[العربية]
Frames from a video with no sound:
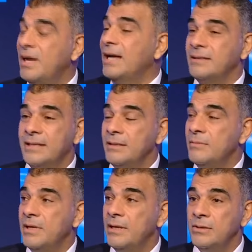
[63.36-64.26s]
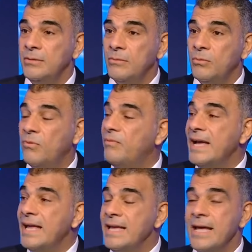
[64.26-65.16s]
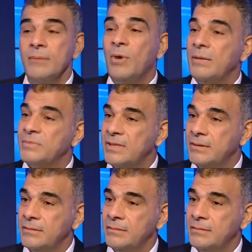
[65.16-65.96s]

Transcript: بعض كده بنلاقيه وفجاه يهاجموا حمزه